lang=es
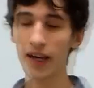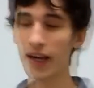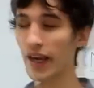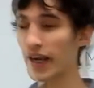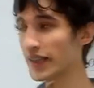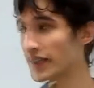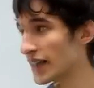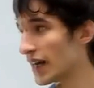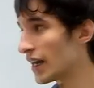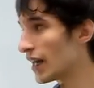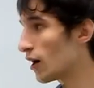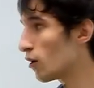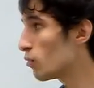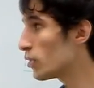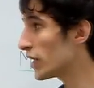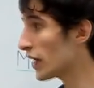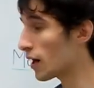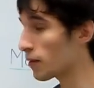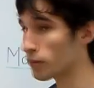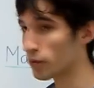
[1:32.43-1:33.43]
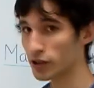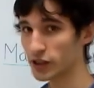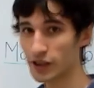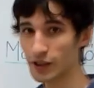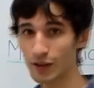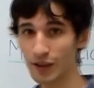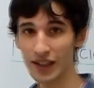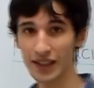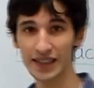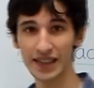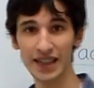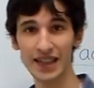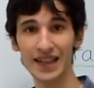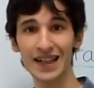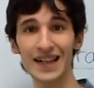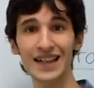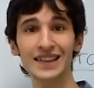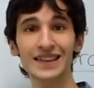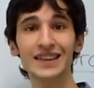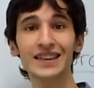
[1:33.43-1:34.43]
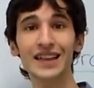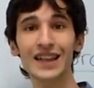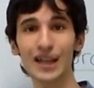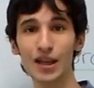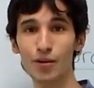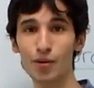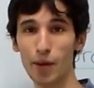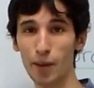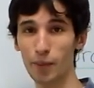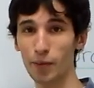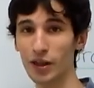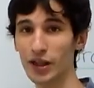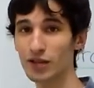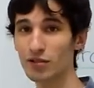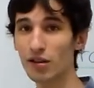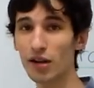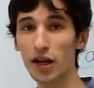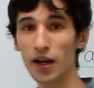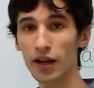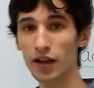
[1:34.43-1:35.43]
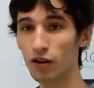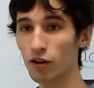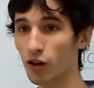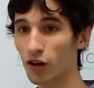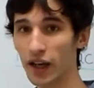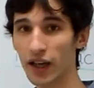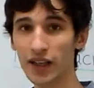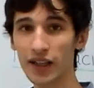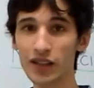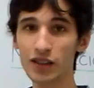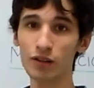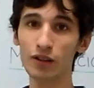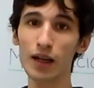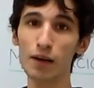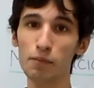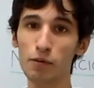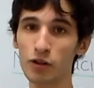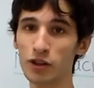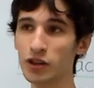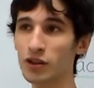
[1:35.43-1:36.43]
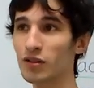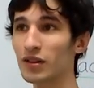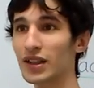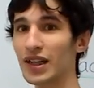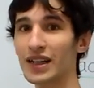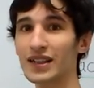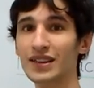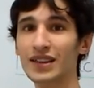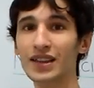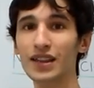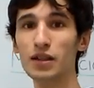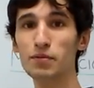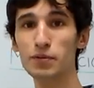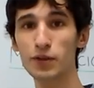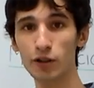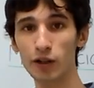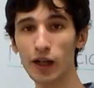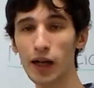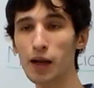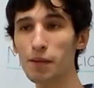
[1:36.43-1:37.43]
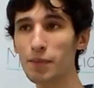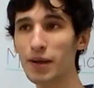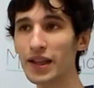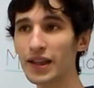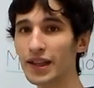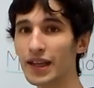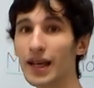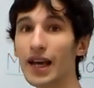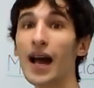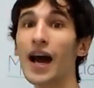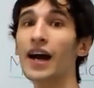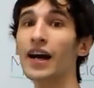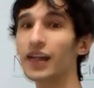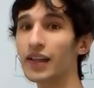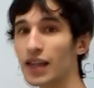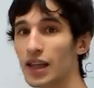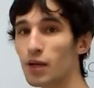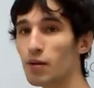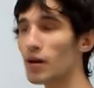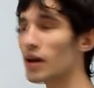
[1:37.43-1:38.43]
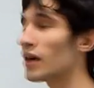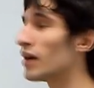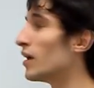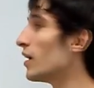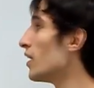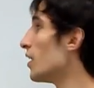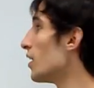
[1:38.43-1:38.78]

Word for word: Esa es la única porción que se transcribe, por eso los genes son la porción transcripcionalmente activa,